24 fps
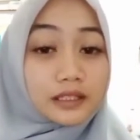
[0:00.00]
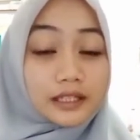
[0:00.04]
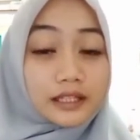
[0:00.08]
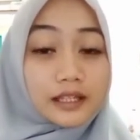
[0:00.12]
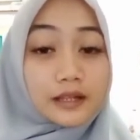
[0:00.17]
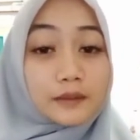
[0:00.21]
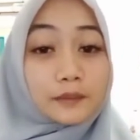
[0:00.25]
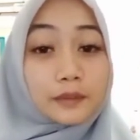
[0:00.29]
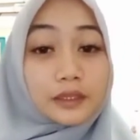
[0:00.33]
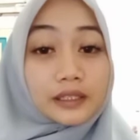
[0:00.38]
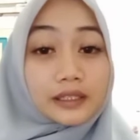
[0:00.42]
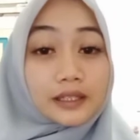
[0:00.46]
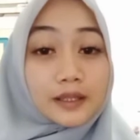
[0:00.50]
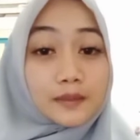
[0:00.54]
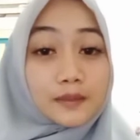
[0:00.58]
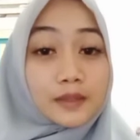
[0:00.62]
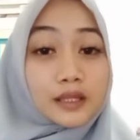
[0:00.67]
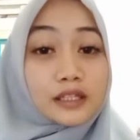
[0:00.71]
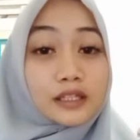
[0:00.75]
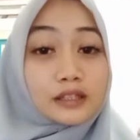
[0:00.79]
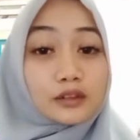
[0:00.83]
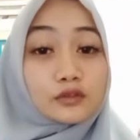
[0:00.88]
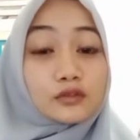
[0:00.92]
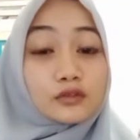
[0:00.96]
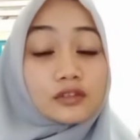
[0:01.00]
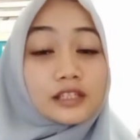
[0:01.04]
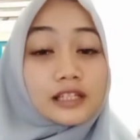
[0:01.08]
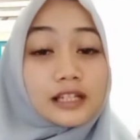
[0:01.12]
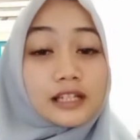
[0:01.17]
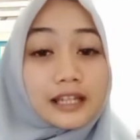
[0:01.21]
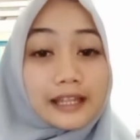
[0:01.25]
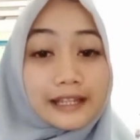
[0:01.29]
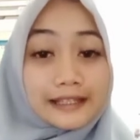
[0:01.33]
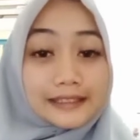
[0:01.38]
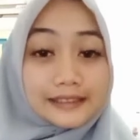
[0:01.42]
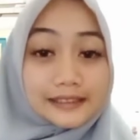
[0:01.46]
Yang pertama itu
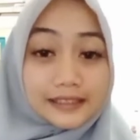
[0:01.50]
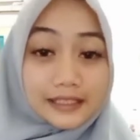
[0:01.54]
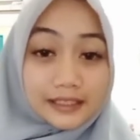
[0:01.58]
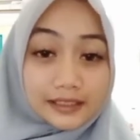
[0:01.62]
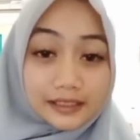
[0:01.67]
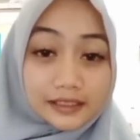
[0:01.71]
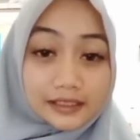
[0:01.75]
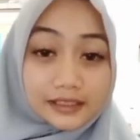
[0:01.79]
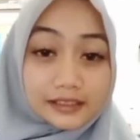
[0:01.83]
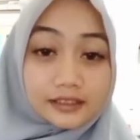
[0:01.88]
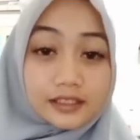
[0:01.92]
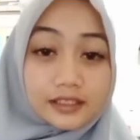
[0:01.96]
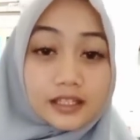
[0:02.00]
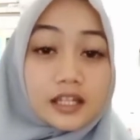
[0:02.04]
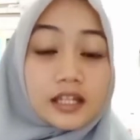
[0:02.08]
nilai estetis,